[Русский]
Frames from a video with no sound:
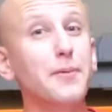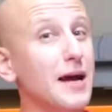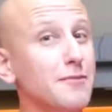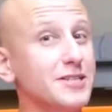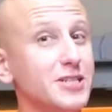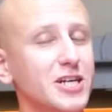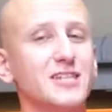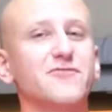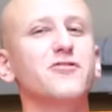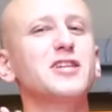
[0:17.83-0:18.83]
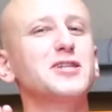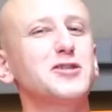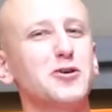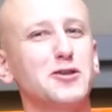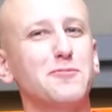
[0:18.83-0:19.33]
Прямо сейчас вы
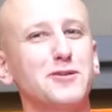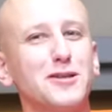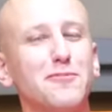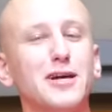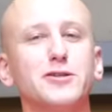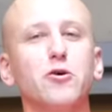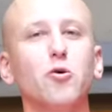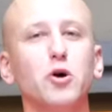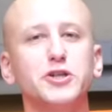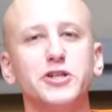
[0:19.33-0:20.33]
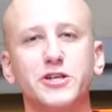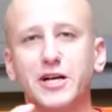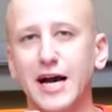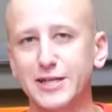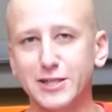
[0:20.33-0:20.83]
начнете потреблять очень
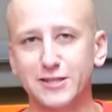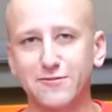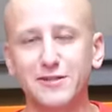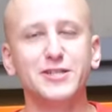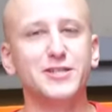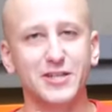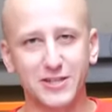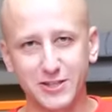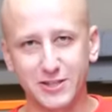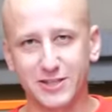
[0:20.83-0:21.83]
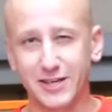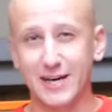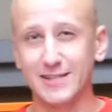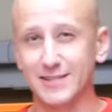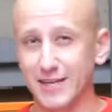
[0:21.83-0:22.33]
качественный технический
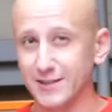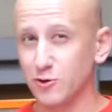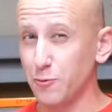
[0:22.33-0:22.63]
контент.